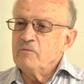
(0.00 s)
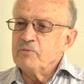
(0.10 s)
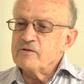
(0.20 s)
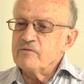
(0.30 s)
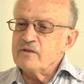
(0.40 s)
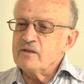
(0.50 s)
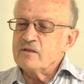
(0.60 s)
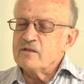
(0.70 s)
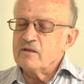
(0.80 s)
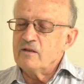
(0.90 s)

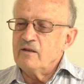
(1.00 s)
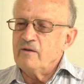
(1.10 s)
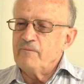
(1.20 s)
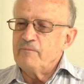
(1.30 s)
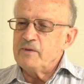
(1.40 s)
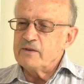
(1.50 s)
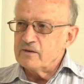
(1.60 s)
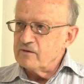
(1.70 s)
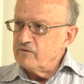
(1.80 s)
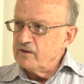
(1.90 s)
посвятить
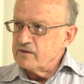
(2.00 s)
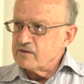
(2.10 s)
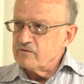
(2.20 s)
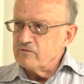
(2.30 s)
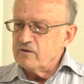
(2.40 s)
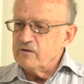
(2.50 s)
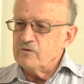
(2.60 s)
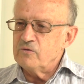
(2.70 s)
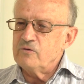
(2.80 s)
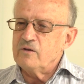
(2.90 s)
митинг 12
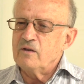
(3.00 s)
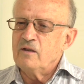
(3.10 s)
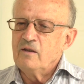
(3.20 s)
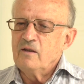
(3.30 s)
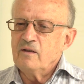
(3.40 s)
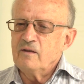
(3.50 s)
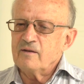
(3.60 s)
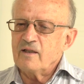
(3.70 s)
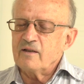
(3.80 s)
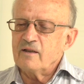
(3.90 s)
июня
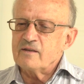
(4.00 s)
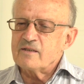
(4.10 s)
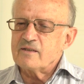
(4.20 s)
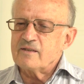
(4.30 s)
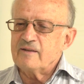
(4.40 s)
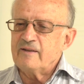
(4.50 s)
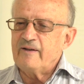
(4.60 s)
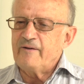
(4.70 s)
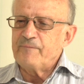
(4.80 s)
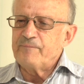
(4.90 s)
как раз
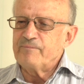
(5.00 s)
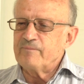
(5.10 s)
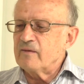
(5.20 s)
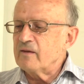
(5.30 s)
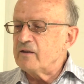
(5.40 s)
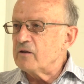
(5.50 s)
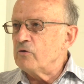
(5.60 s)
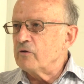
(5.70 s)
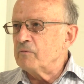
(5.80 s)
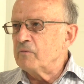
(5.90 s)

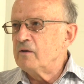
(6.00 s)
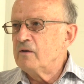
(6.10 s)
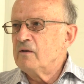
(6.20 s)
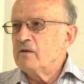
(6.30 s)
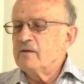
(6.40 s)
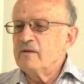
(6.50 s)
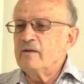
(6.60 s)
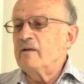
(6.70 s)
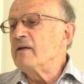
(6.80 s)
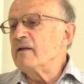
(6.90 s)
регионам
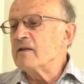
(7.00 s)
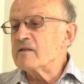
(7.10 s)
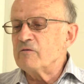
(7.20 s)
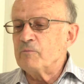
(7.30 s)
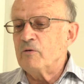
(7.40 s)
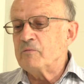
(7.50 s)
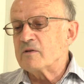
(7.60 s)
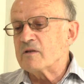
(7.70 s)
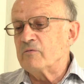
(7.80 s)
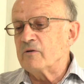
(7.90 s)
если вы
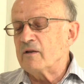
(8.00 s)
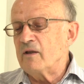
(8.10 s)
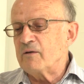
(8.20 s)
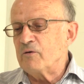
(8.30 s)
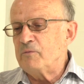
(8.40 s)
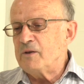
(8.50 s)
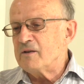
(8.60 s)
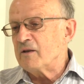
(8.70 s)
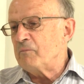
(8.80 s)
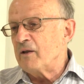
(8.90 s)
помните, вот на том
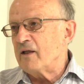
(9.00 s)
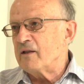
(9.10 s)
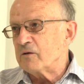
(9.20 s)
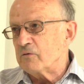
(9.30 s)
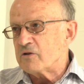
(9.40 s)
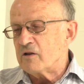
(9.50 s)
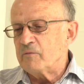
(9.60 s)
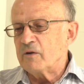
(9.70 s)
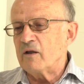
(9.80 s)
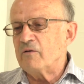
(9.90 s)
митинге, пока не отключили
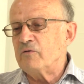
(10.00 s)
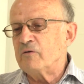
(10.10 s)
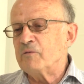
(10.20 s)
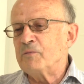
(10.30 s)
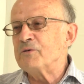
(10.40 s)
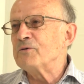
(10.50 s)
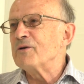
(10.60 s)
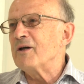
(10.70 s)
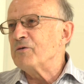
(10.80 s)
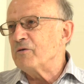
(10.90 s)
микрофоны, было
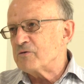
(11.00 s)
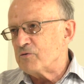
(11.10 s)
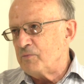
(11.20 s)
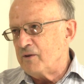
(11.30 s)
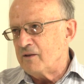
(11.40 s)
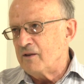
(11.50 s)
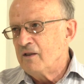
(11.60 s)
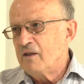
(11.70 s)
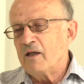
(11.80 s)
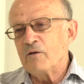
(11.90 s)
только одно выступление.
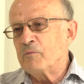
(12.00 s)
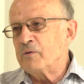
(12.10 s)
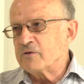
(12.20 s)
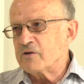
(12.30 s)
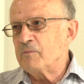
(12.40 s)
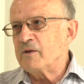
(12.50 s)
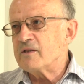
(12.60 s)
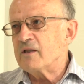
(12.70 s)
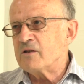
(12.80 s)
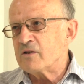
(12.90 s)
И оно было совершенно
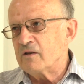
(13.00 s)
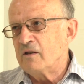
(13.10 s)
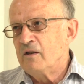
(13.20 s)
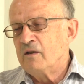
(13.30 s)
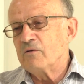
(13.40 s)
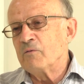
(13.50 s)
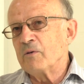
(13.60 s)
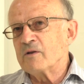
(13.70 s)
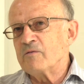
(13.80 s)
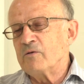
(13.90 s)
блестящее, то
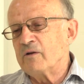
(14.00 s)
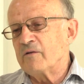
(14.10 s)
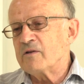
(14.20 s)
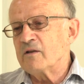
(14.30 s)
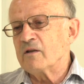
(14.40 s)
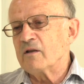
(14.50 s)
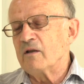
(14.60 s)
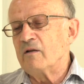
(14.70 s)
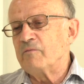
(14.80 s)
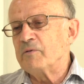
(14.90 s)
произвело на всех
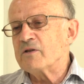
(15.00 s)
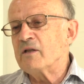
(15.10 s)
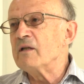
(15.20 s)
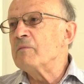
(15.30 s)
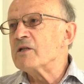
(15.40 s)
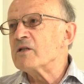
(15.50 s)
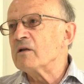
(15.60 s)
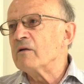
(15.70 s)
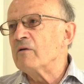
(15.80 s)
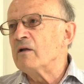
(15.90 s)
э, впечатление
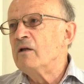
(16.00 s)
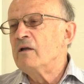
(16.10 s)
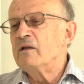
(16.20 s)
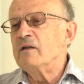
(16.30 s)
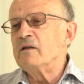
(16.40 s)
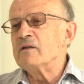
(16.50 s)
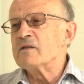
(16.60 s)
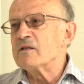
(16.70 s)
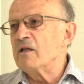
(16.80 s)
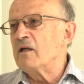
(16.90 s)
деможирова
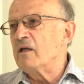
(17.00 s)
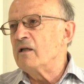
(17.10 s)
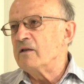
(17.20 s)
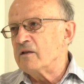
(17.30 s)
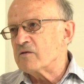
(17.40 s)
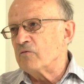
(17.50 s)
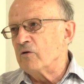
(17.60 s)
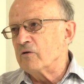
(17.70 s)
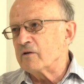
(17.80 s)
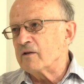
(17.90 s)
из, э, из
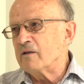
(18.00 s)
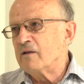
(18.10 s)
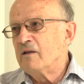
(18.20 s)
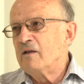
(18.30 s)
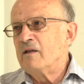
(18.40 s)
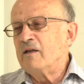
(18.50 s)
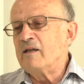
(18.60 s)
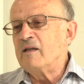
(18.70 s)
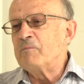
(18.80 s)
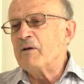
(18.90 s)
Волгды.
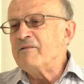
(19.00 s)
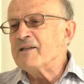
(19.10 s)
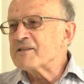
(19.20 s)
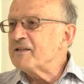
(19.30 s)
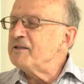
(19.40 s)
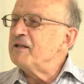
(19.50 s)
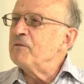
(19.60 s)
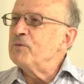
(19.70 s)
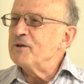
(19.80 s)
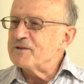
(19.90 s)
И повестка
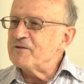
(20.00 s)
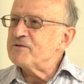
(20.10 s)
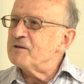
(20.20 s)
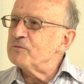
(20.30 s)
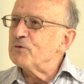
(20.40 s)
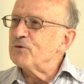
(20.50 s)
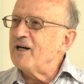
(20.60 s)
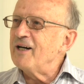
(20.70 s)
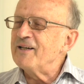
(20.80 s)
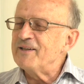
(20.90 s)
дня была совсем
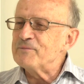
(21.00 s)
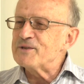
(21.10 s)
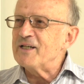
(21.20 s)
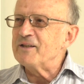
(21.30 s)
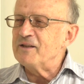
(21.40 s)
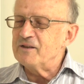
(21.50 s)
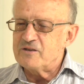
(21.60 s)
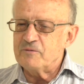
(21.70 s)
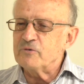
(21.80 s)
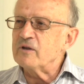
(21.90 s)
другая им задана,
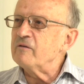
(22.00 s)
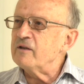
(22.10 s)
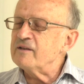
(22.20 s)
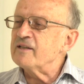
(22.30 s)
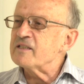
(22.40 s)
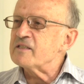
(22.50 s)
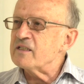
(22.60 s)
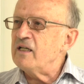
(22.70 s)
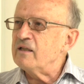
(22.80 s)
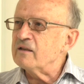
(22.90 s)
чем он говорил о
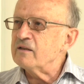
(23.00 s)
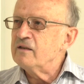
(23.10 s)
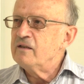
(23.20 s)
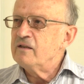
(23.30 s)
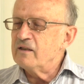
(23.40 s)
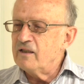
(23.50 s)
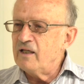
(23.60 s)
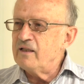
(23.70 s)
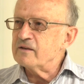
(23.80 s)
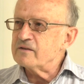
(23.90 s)
социальных,
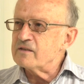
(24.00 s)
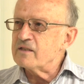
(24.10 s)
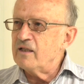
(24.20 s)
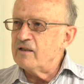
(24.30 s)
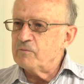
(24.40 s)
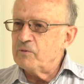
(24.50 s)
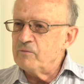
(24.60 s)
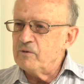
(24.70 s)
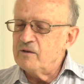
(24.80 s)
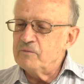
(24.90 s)
реальных социальных
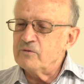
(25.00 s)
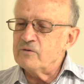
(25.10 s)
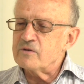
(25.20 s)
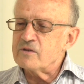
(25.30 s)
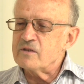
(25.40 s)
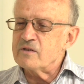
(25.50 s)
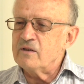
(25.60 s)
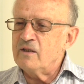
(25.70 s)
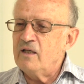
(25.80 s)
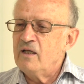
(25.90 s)
проблемах, То есть
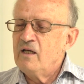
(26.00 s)
э,